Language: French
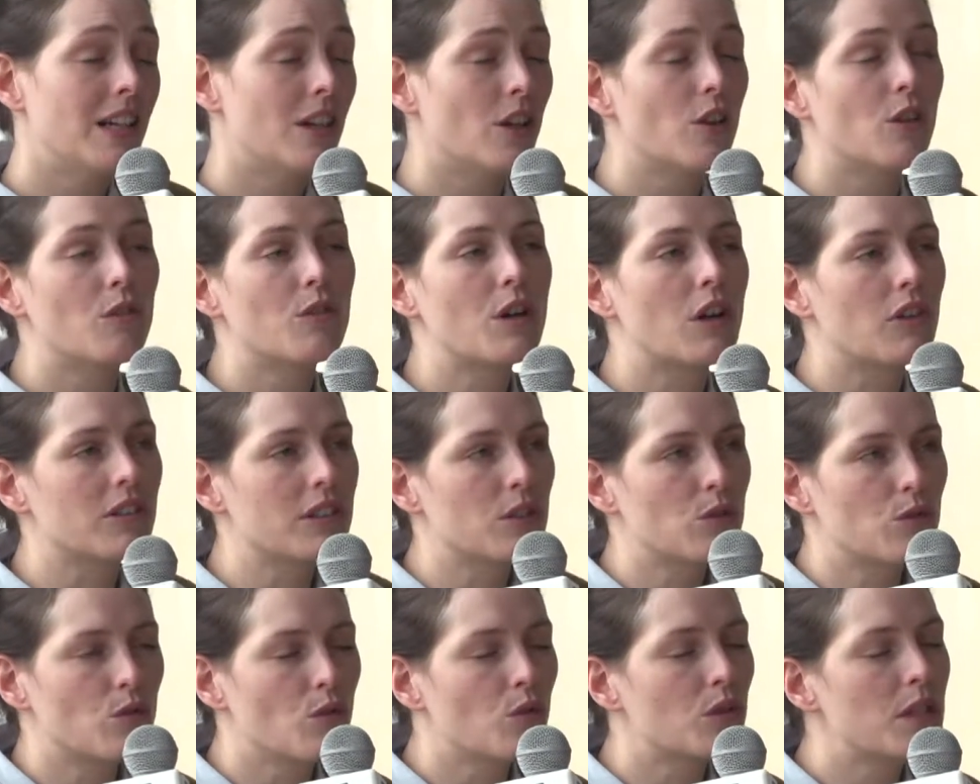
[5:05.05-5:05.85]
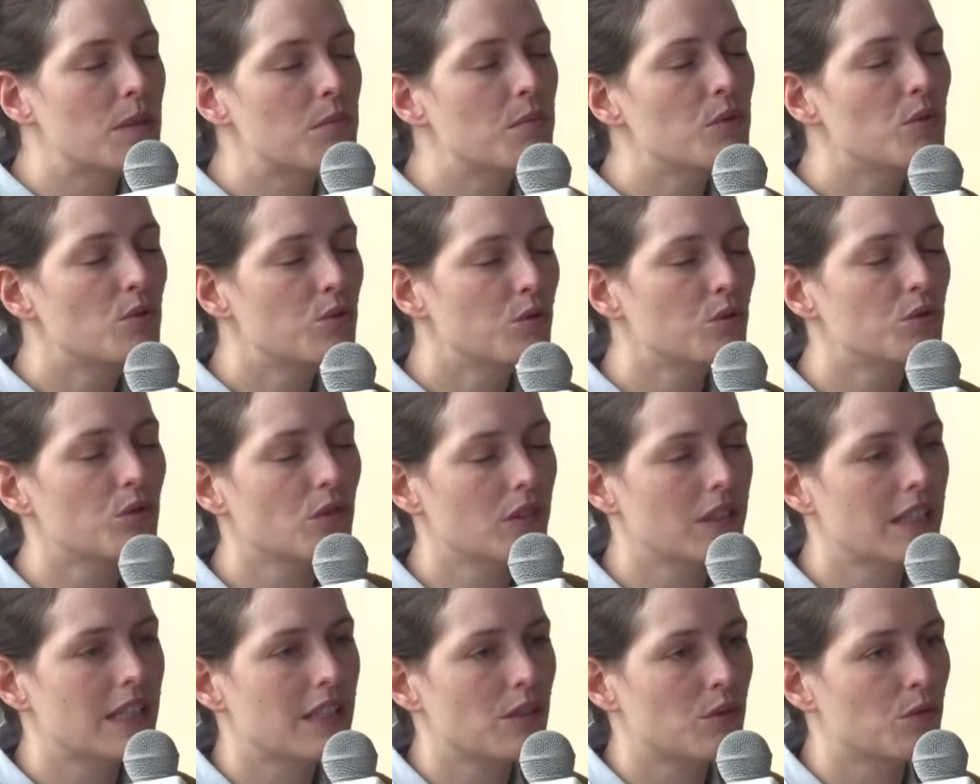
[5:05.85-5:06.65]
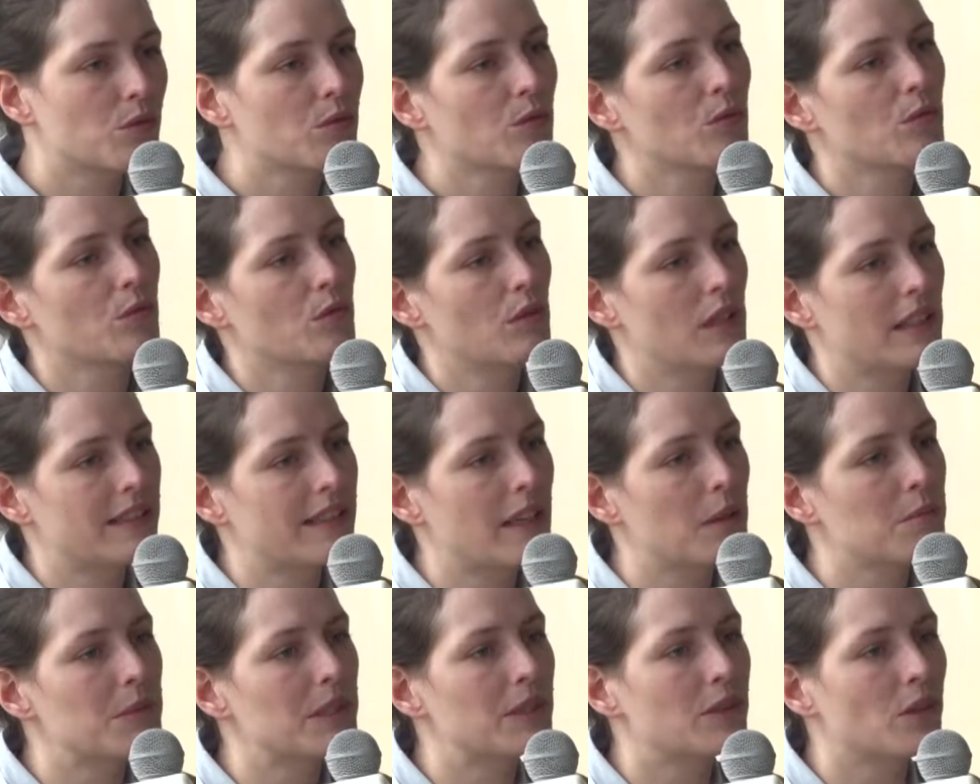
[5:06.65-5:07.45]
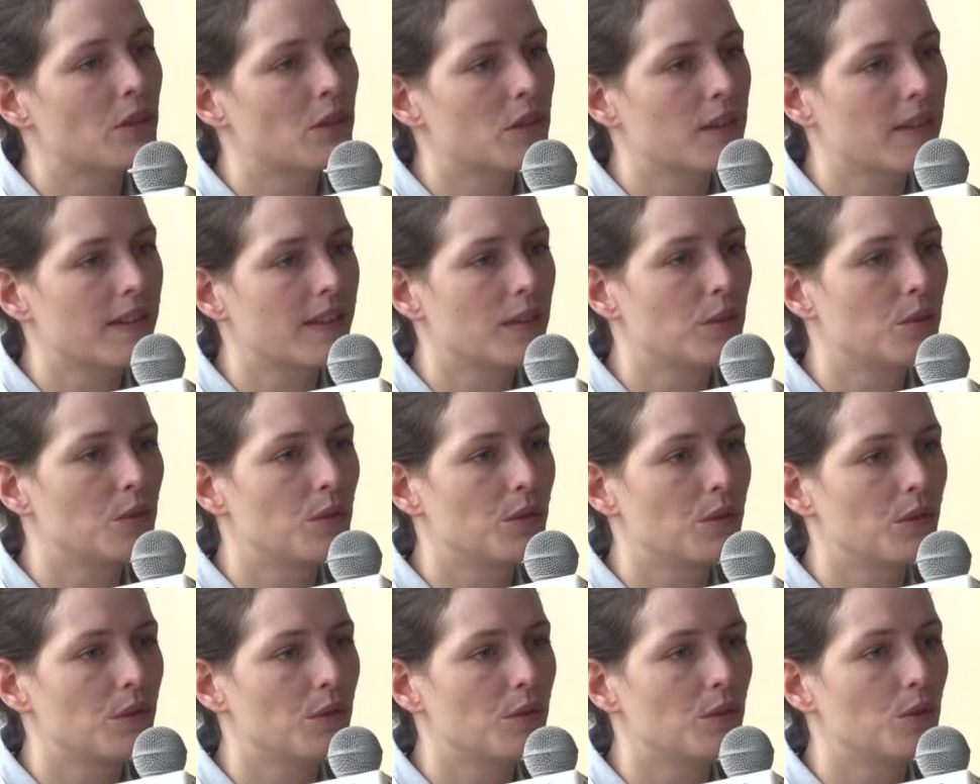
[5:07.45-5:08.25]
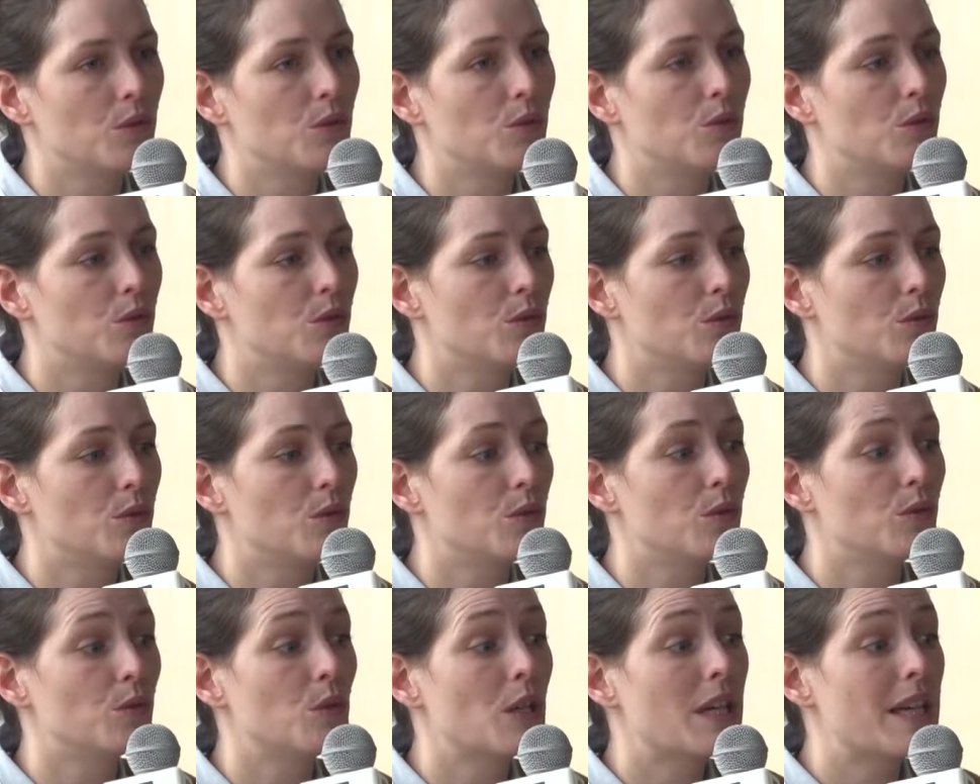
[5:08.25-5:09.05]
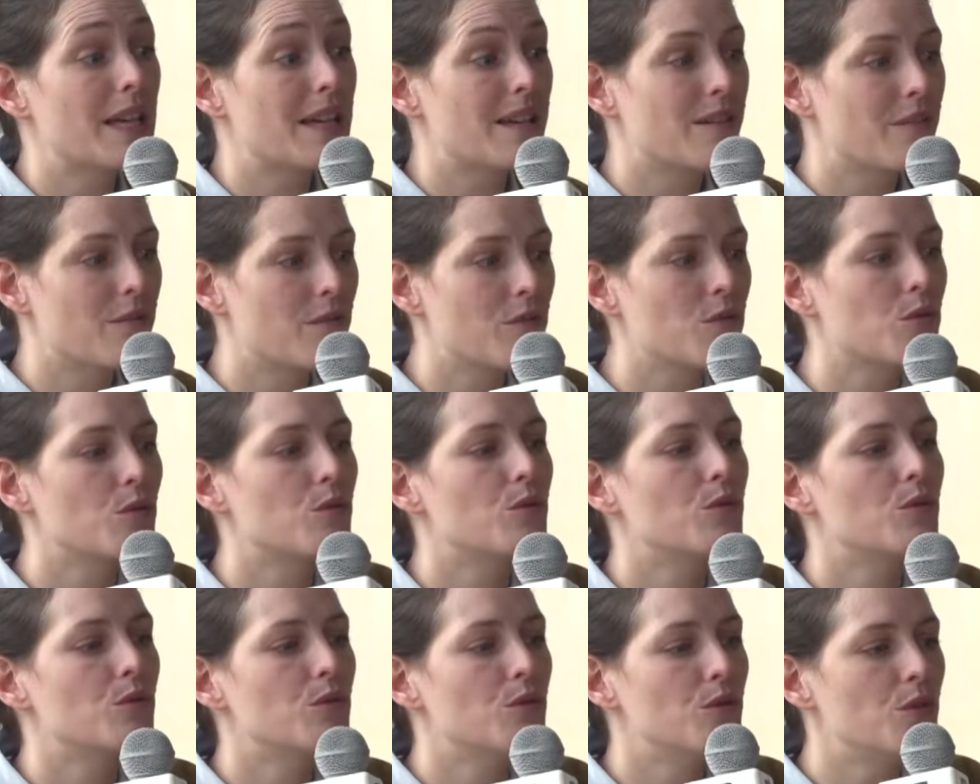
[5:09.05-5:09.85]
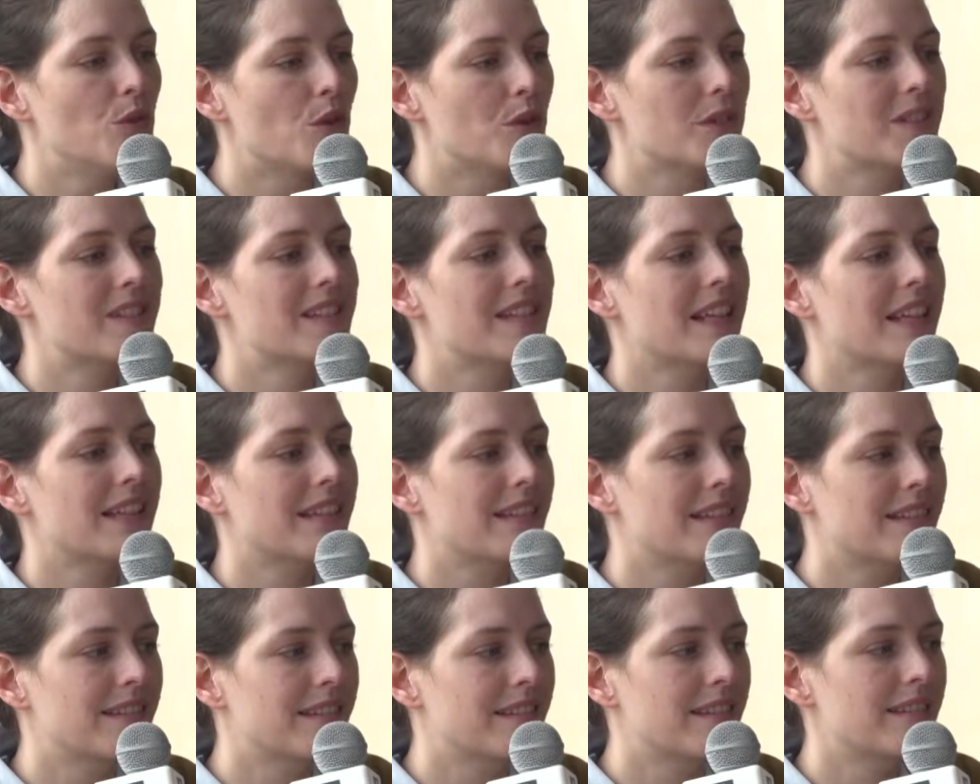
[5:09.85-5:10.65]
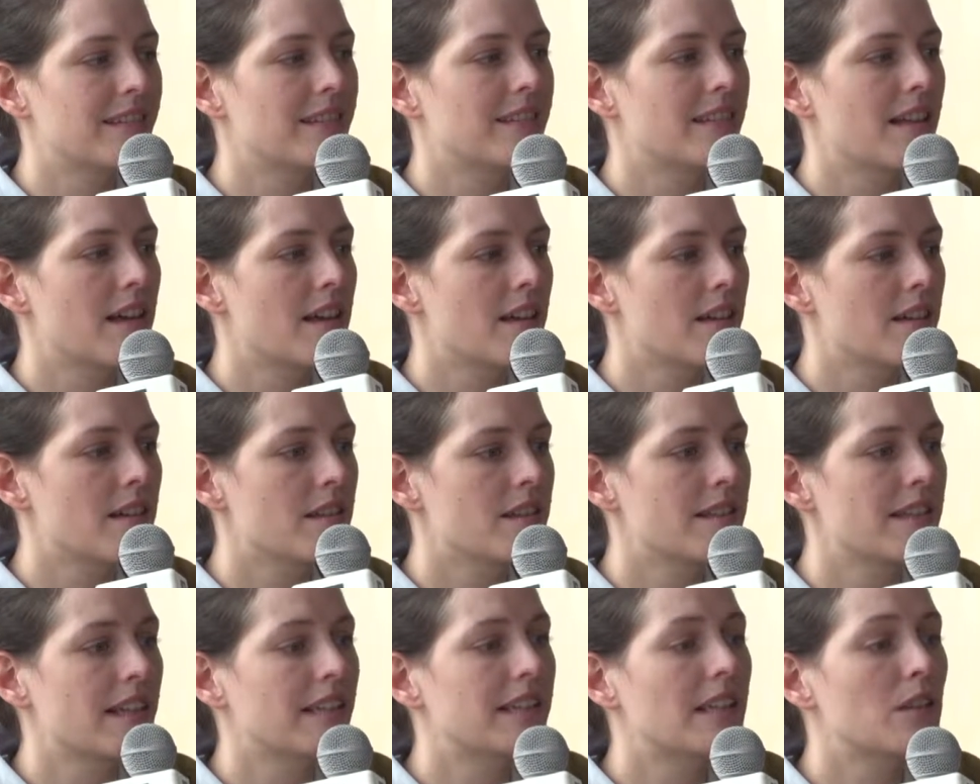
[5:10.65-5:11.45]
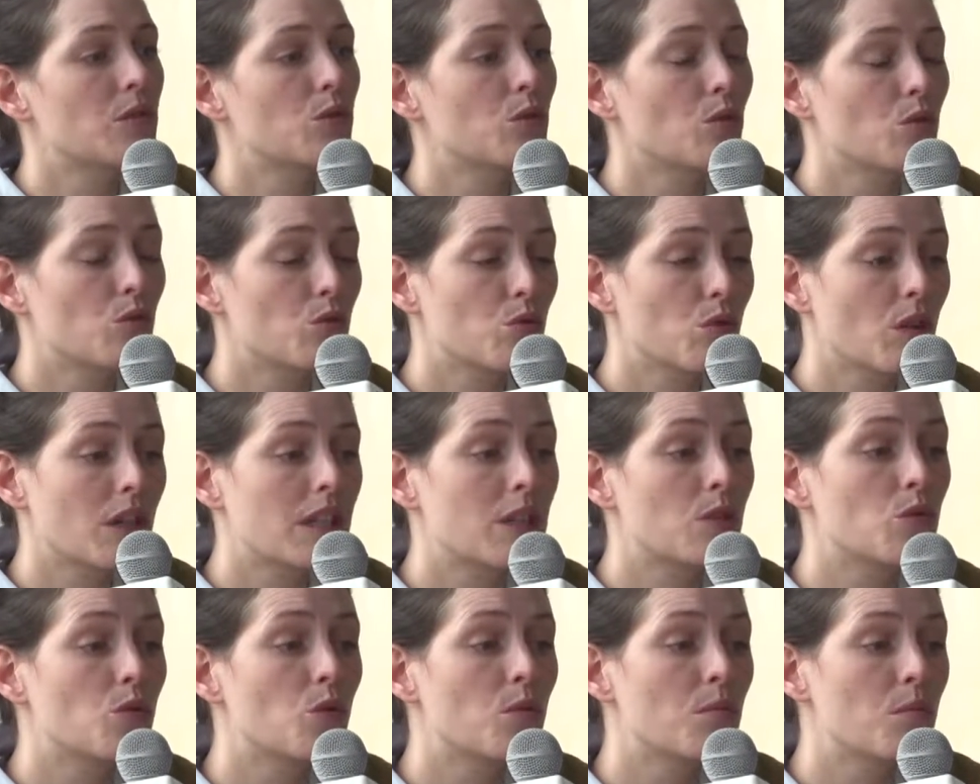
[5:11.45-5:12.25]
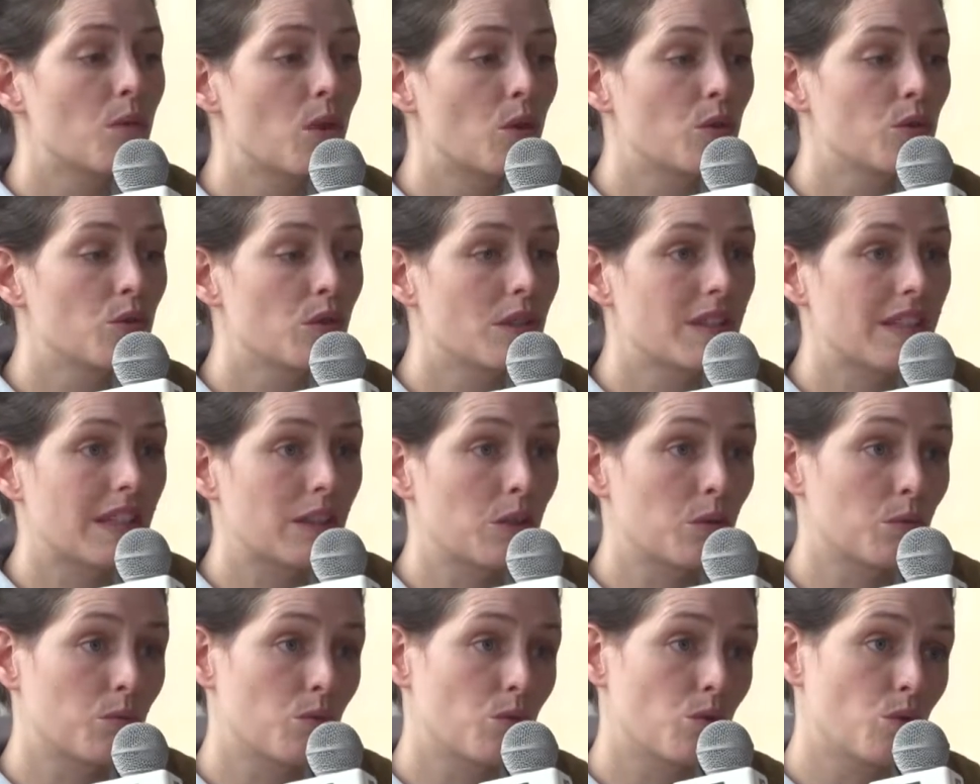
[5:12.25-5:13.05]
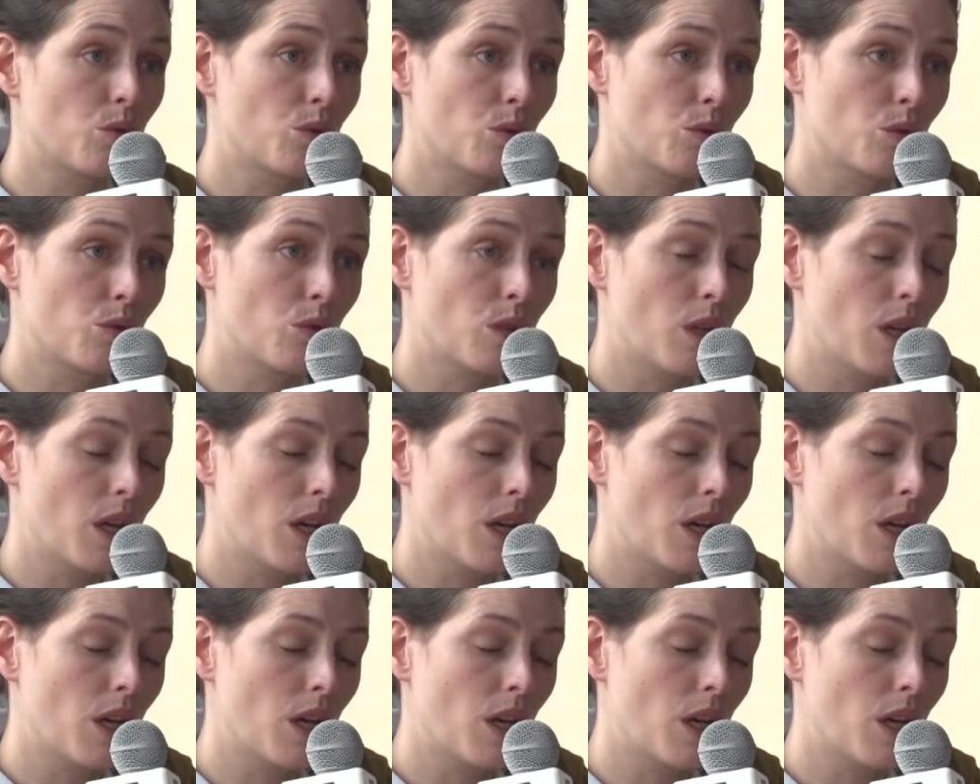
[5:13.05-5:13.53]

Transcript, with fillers: voilà, on, est beaucoup autour des questions de l'intermittence et de, de dans certains certaines structures qui demandent un certain nombre de,